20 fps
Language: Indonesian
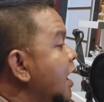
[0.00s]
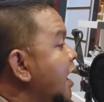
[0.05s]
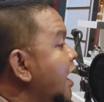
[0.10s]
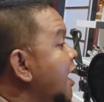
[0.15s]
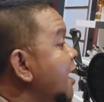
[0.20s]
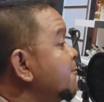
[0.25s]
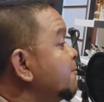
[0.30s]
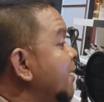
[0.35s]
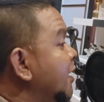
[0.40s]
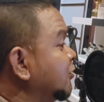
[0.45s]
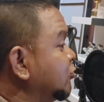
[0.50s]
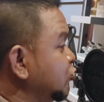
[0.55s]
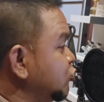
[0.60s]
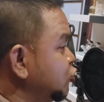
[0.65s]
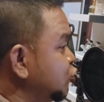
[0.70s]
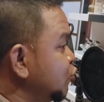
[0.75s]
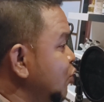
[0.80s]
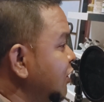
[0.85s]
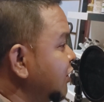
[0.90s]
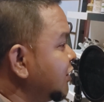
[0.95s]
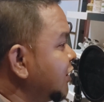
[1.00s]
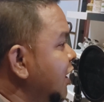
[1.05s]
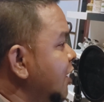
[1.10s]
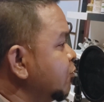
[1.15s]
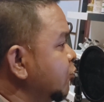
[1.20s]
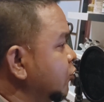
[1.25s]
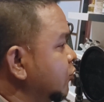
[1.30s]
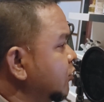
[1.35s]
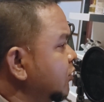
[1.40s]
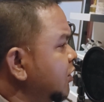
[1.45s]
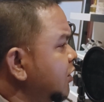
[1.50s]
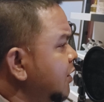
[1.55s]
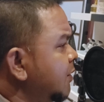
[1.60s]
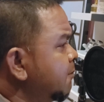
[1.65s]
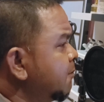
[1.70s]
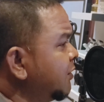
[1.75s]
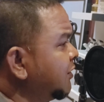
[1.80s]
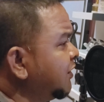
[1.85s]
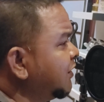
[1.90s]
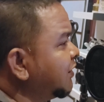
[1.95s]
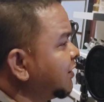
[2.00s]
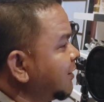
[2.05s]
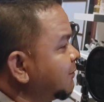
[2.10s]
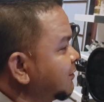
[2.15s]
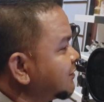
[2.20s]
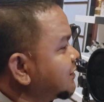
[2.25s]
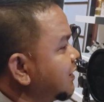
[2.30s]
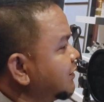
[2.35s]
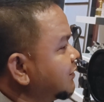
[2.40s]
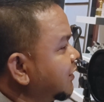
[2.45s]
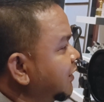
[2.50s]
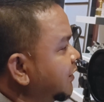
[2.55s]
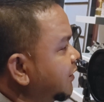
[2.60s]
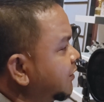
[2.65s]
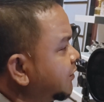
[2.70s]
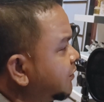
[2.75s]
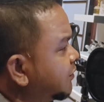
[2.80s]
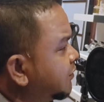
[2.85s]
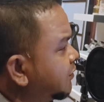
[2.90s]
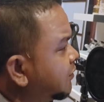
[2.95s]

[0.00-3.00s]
Apa tujuan kamu mendirikan pesantren?